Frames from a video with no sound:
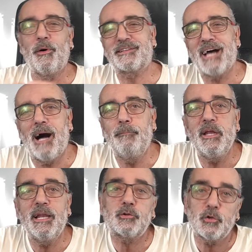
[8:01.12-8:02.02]
pense à
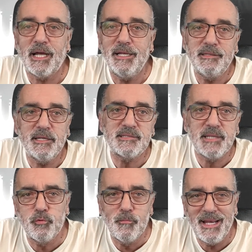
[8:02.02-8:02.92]
ramener la totalité de
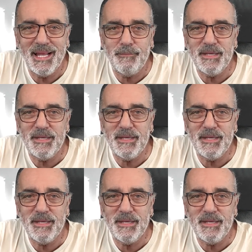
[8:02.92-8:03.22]
ces poubelles à la